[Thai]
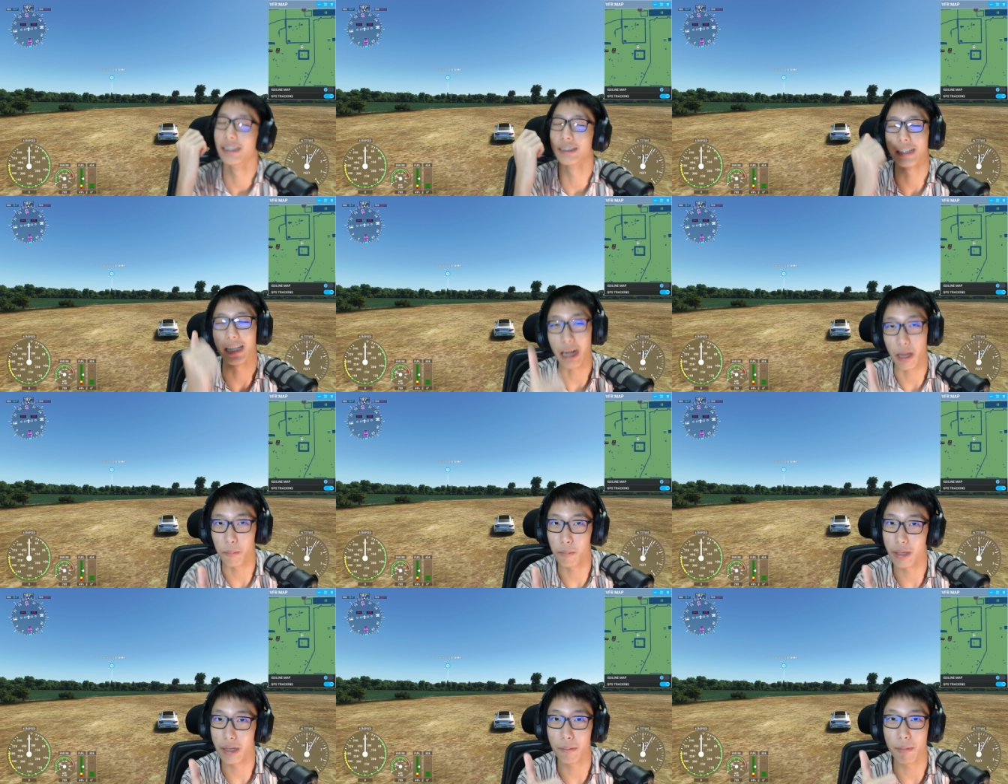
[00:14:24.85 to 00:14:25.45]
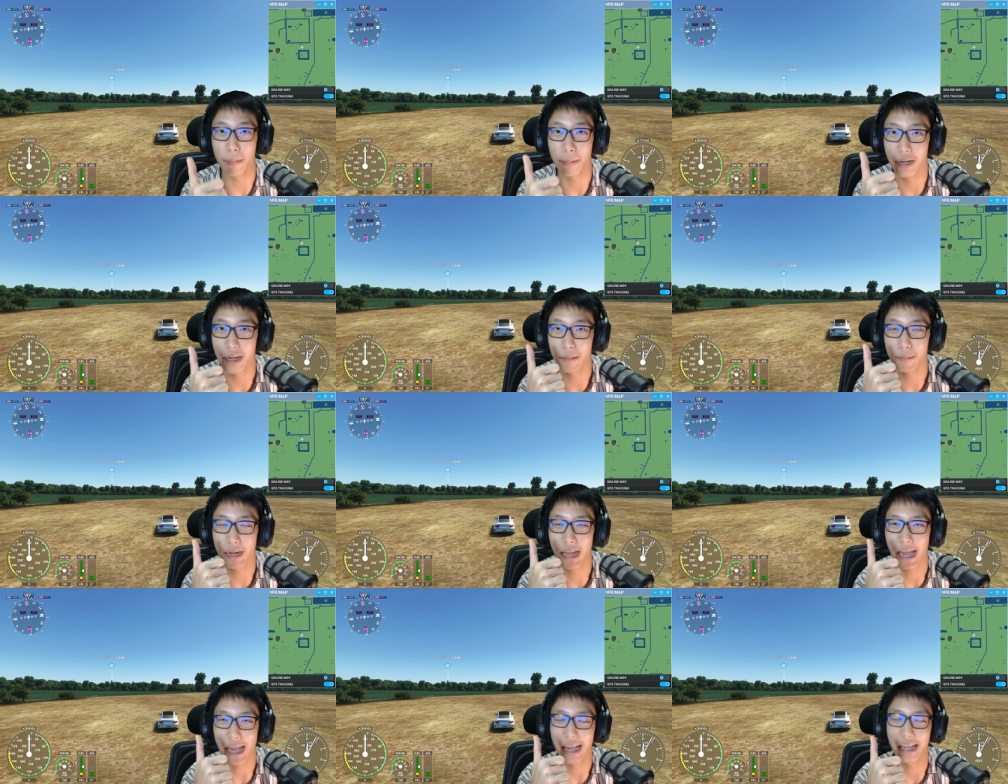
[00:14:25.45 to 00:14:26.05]
สนามบินมาเพิ่ม
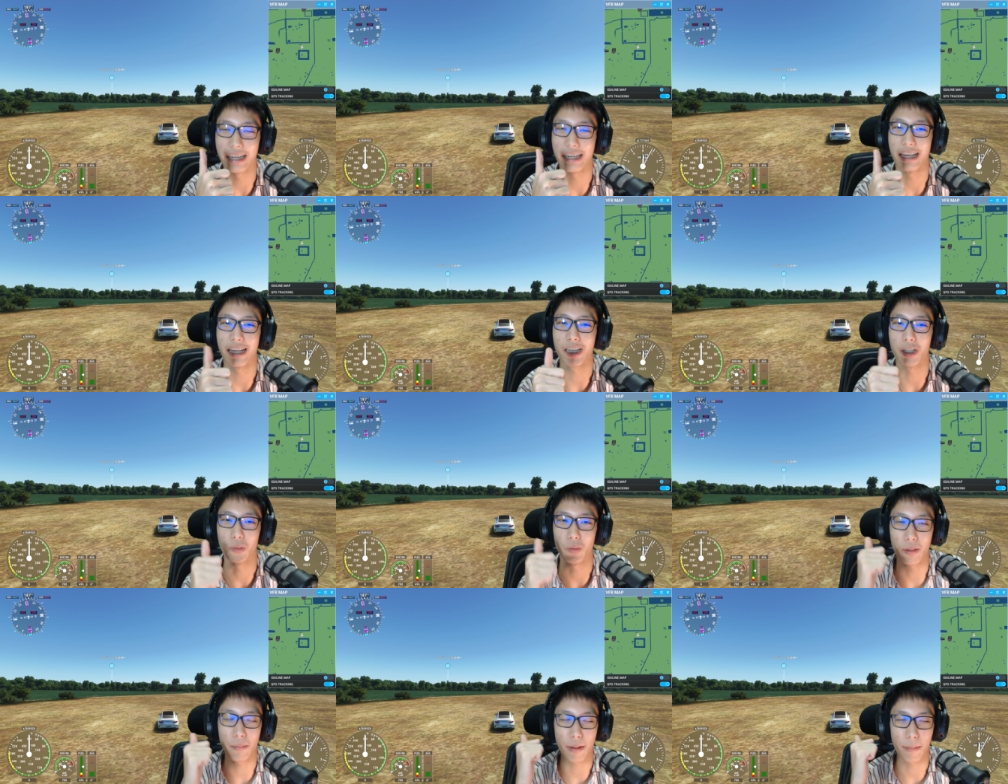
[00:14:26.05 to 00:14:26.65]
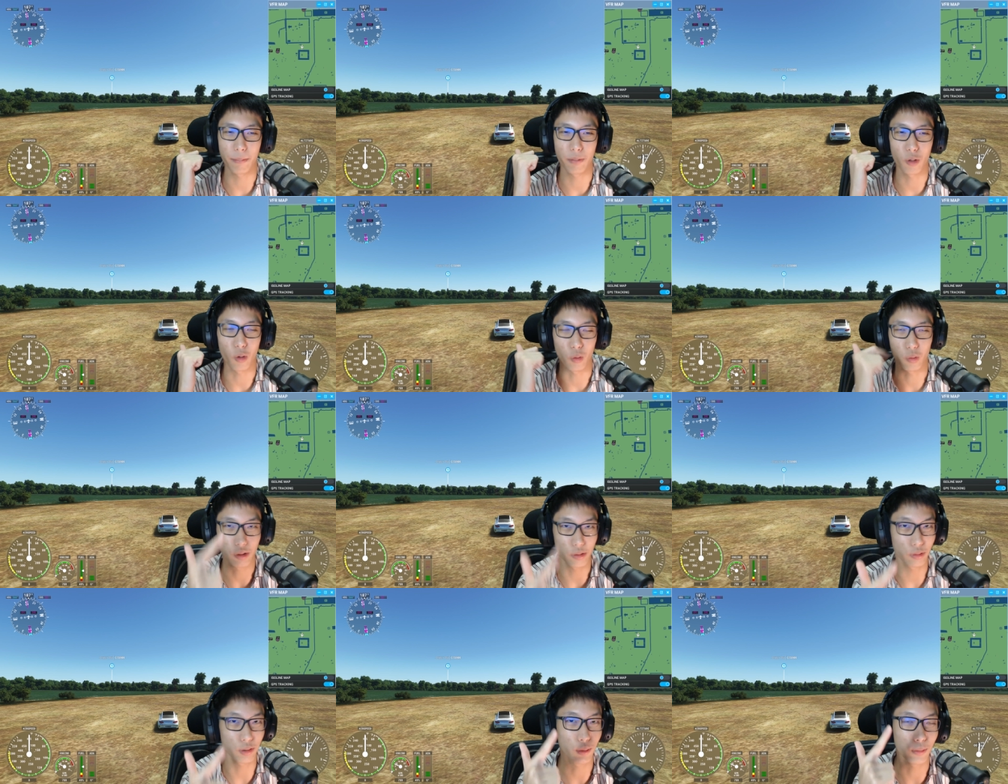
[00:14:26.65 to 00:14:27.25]
ได้นะหรือว่าแบบโหลด
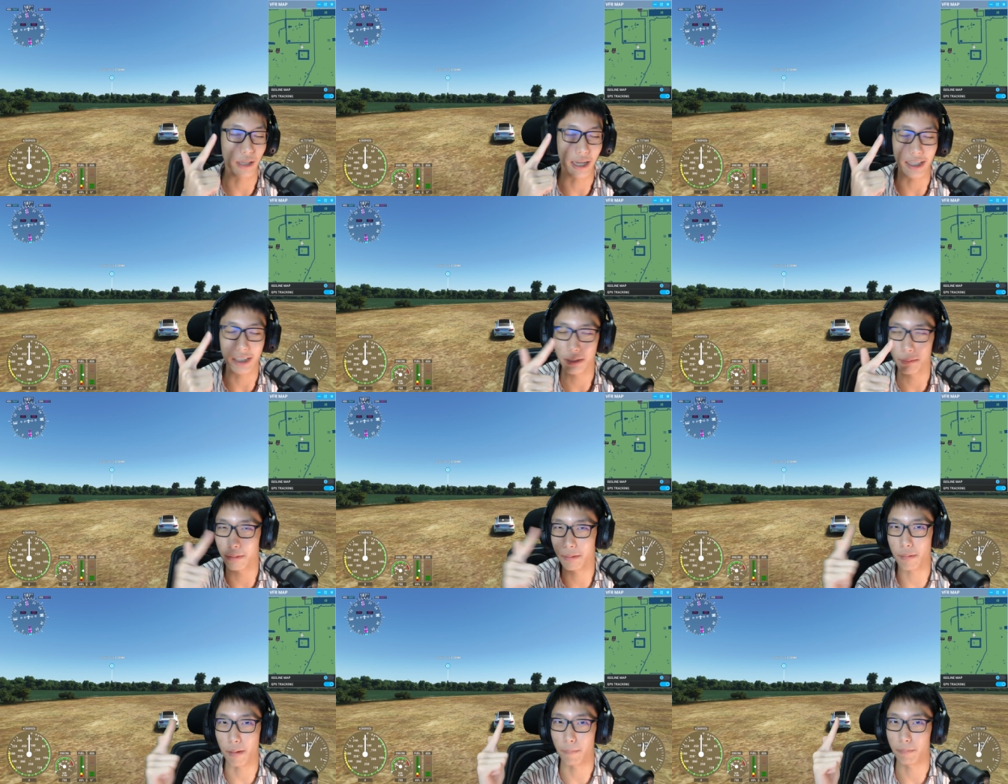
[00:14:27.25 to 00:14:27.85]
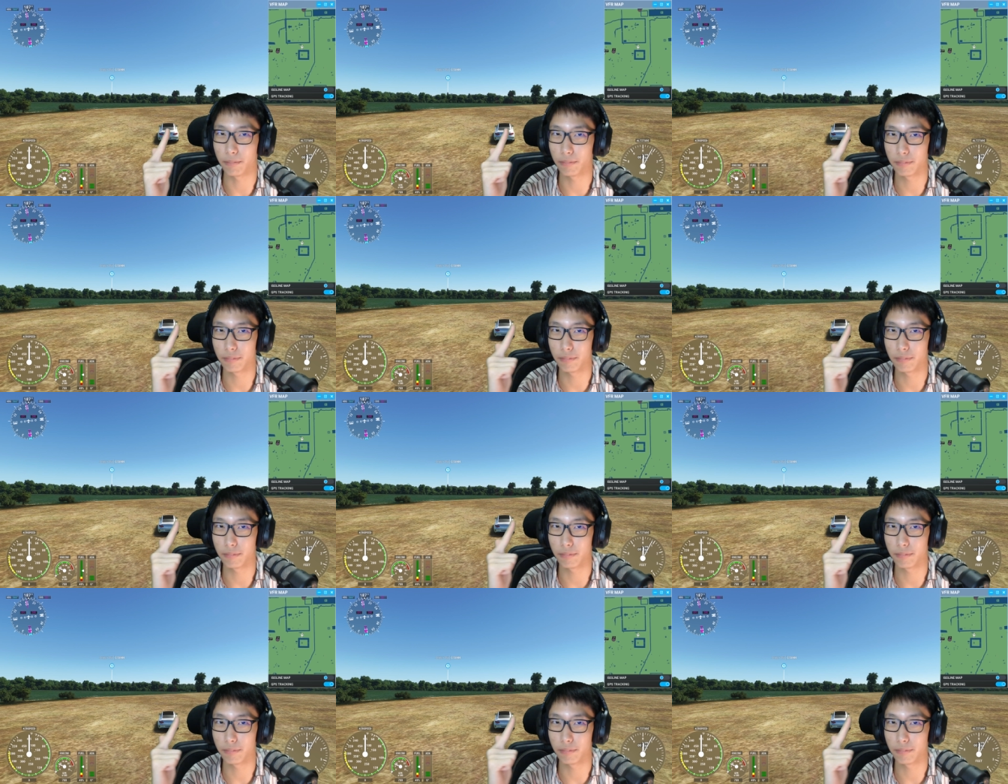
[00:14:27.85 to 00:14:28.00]
วิวทิวทัศน์ที่มันแบ